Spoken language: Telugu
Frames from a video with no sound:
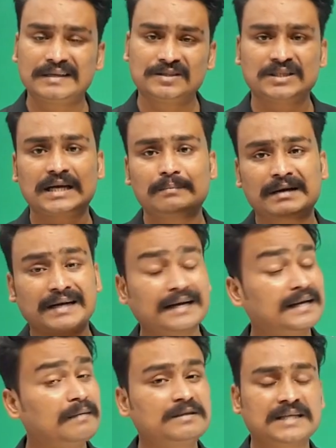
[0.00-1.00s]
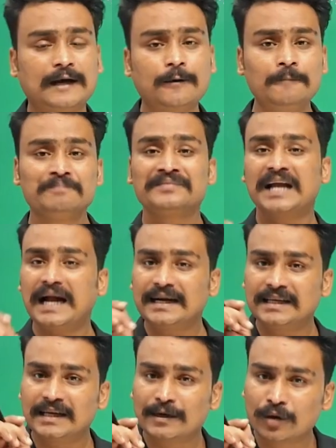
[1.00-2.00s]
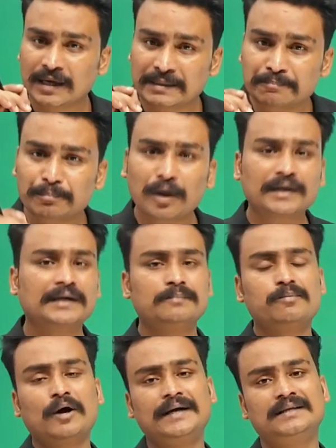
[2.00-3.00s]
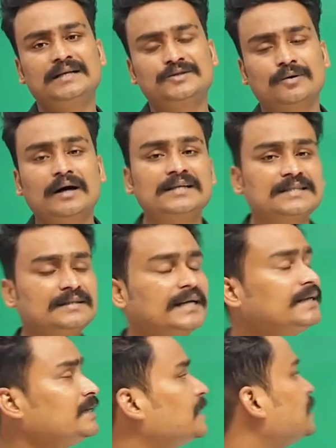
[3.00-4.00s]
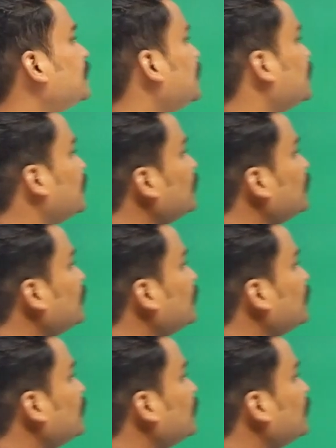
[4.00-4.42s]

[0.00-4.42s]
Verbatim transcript: వైస్ చైర్మన్గా నియమించారు అండ్ ఇక్కడ ఒక ఇంపార్టెంట్ పాయింట్ తెలుసుకోవాల్సింది ఏంటి అని అంటే